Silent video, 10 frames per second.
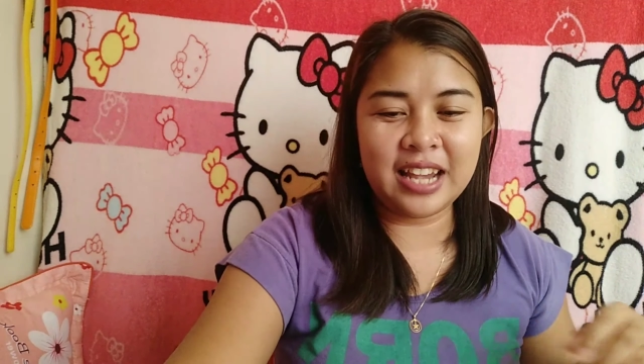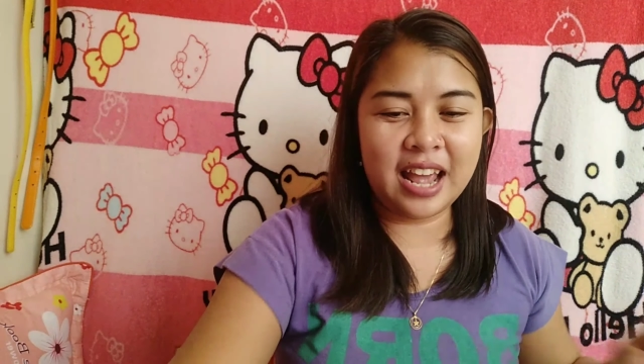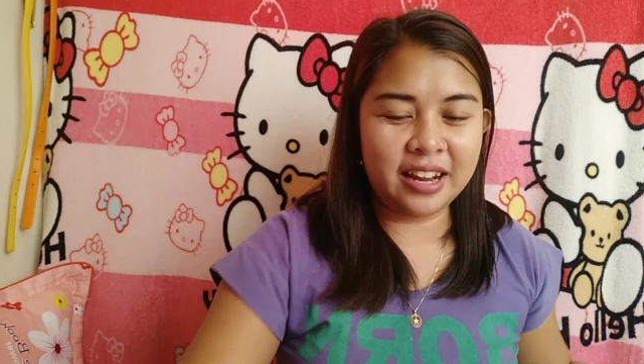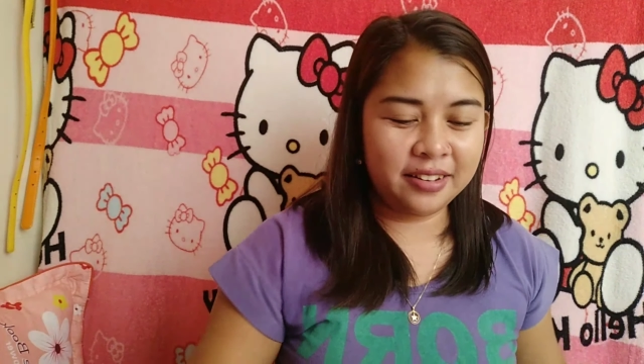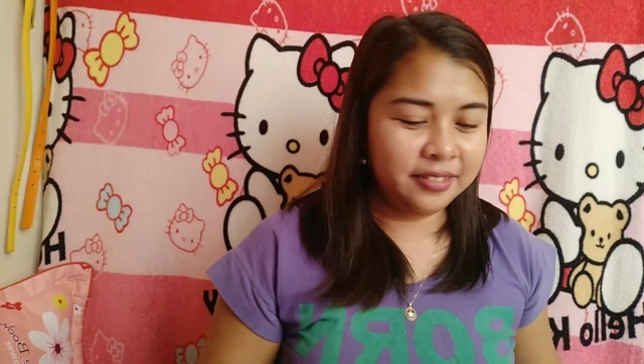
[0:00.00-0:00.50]

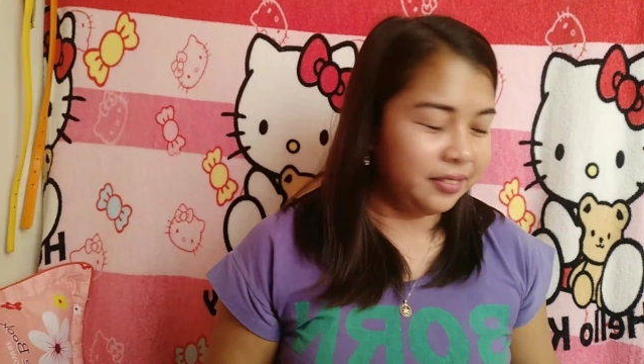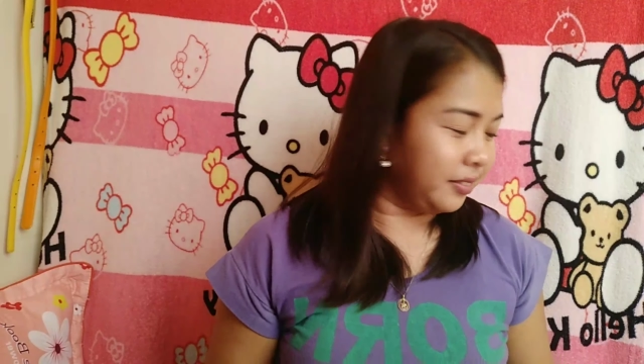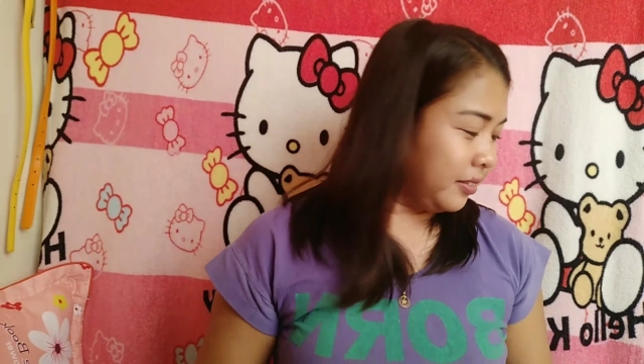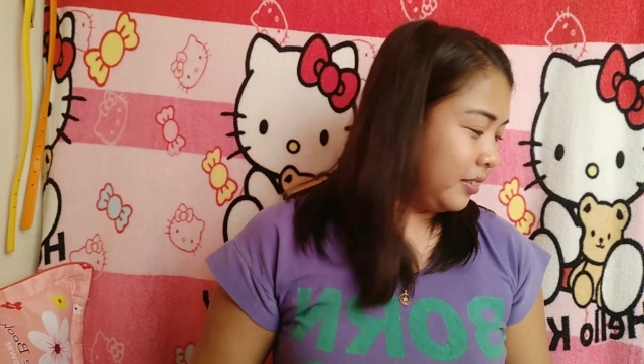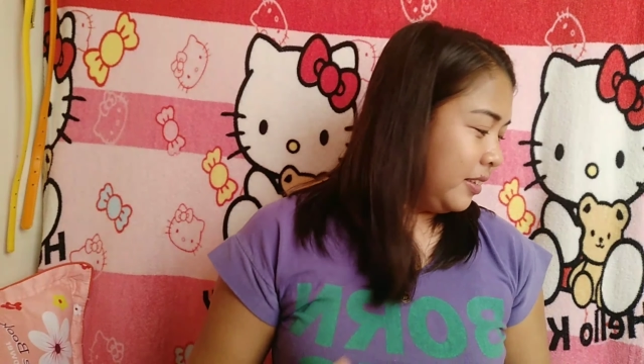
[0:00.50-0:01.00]
yan
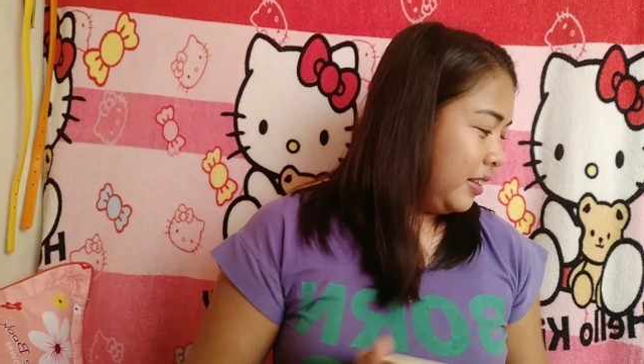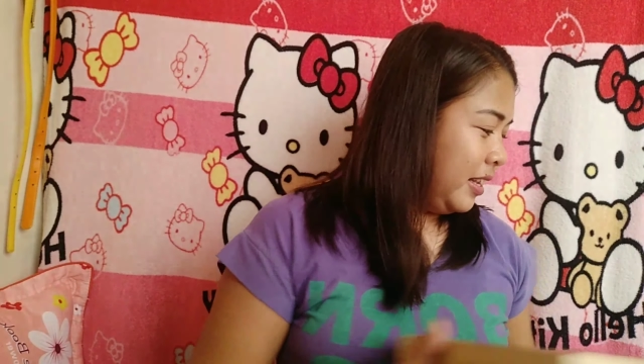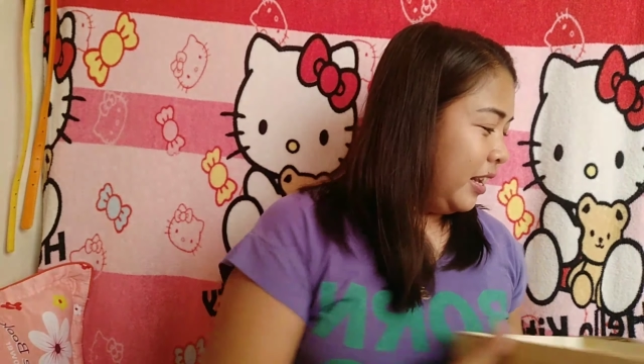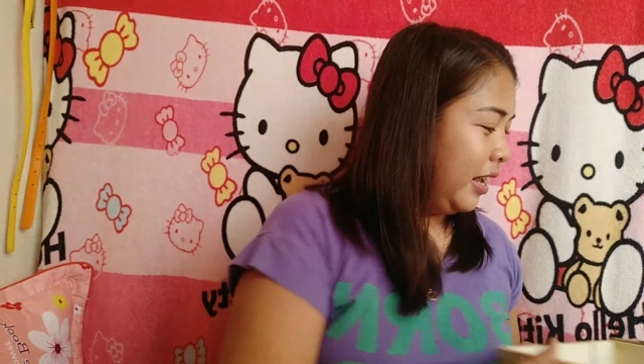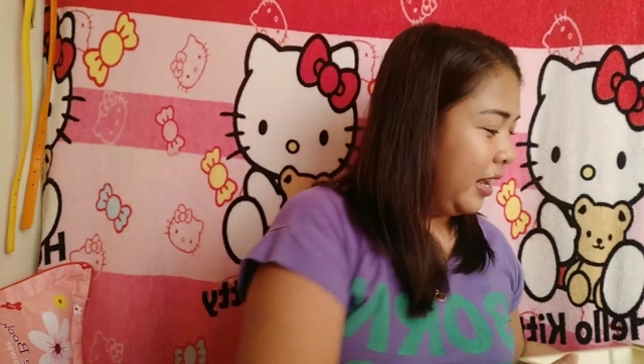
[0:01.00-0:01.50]

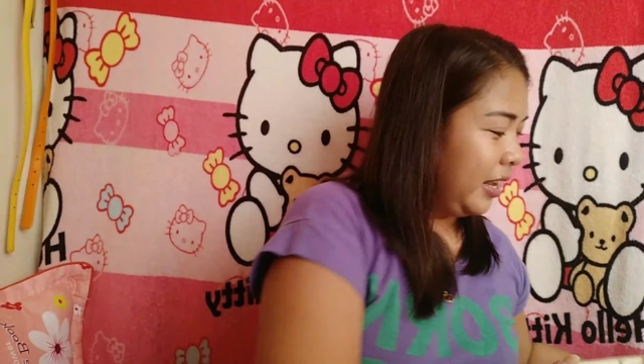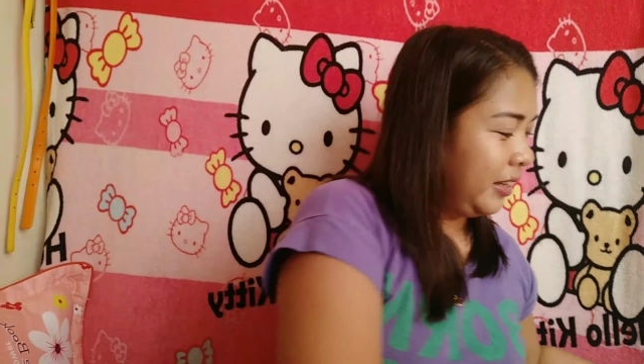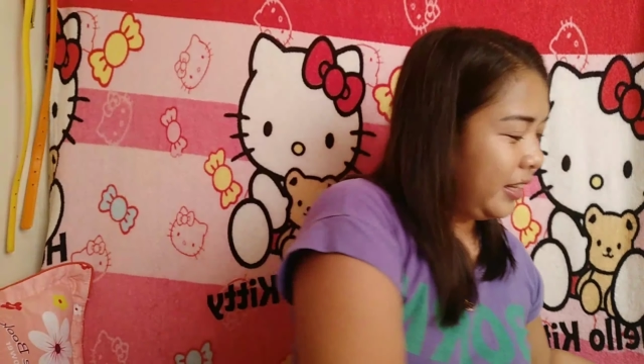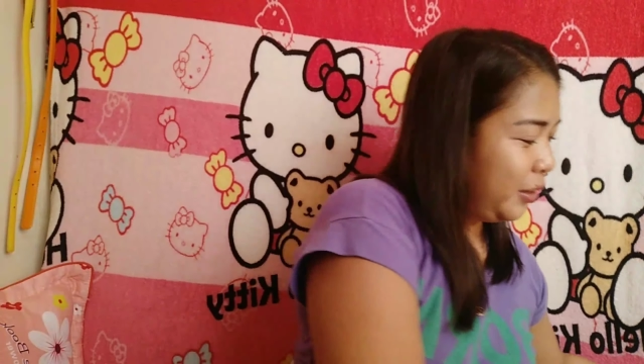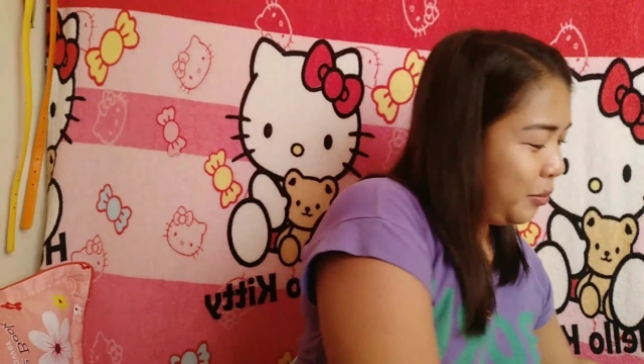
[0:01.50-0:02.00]

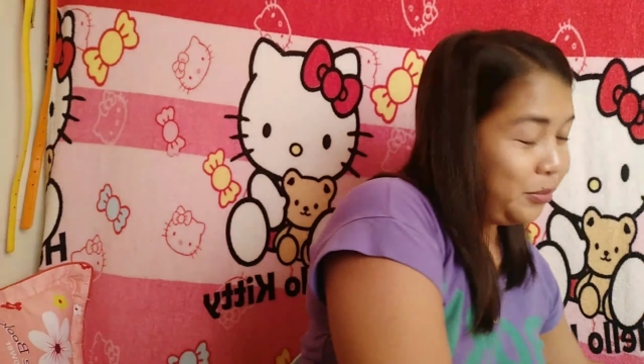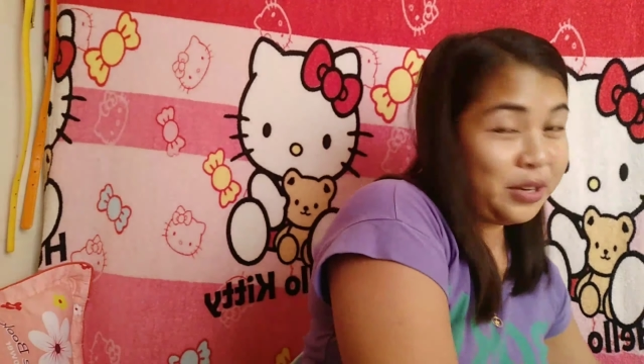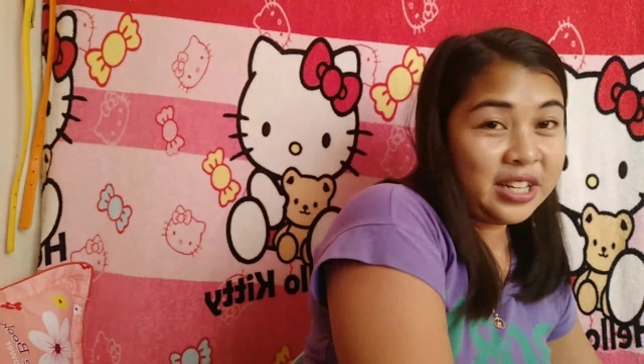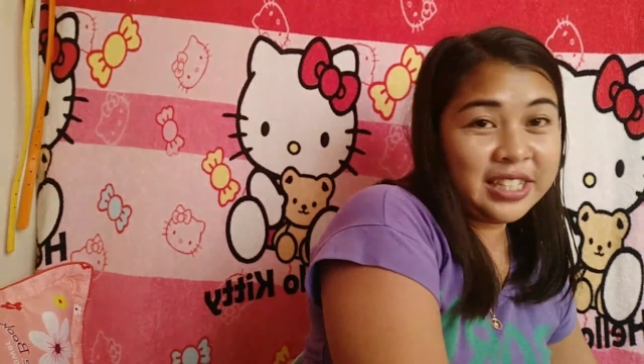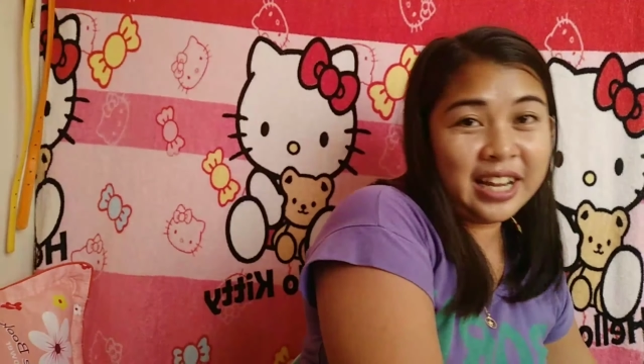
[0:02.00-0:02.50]
dito
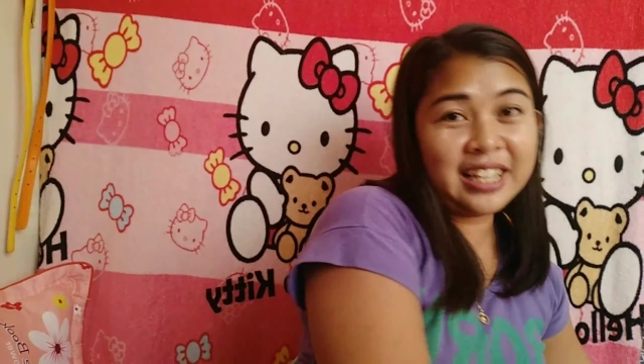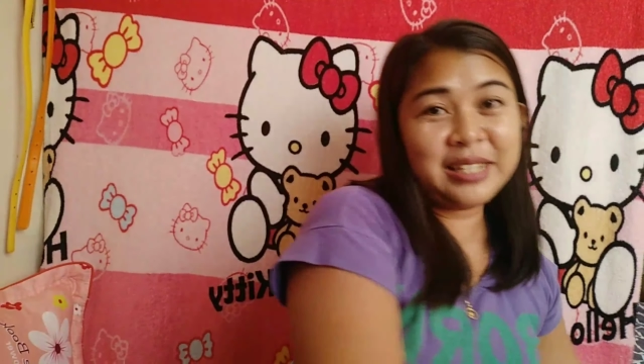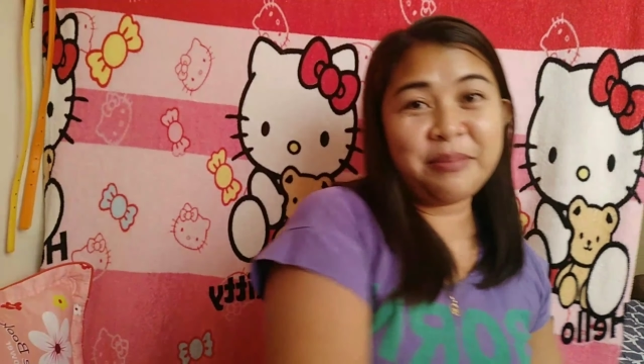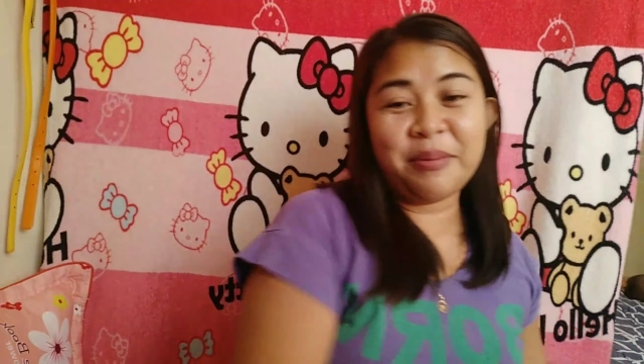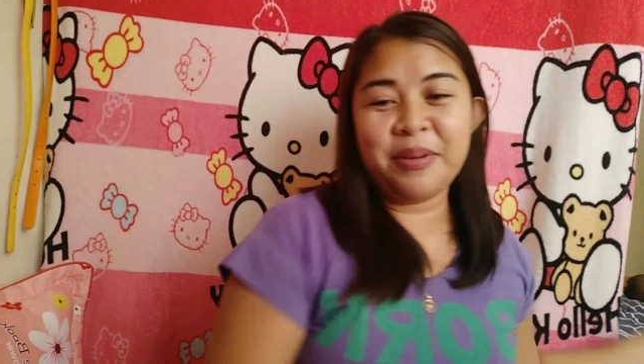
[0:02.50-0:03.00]
muna siya
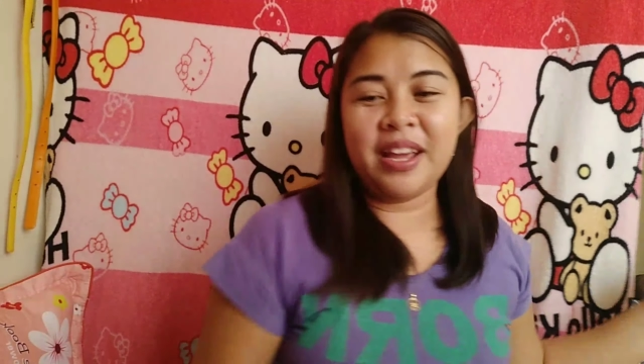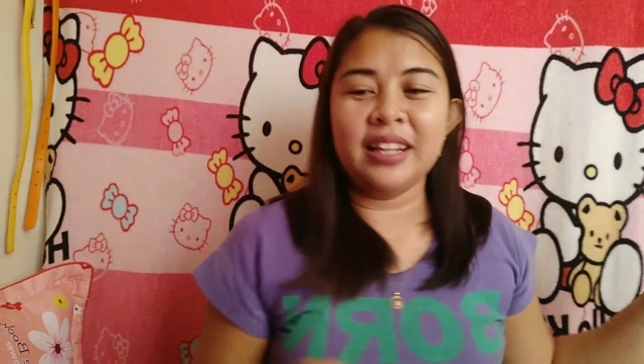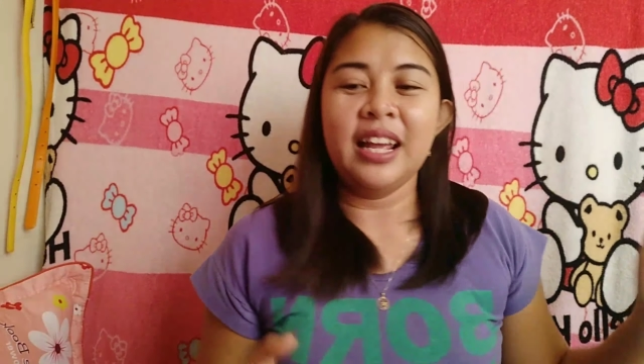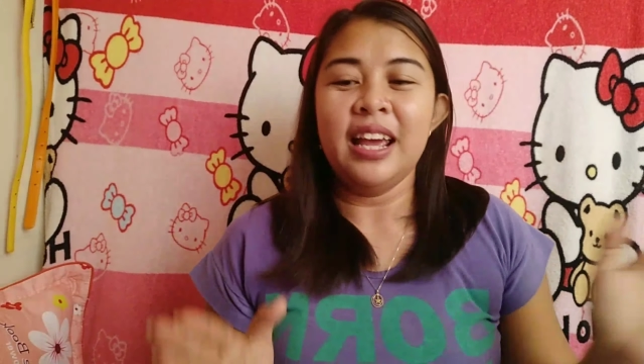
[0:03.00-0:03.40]
kasi mabigat.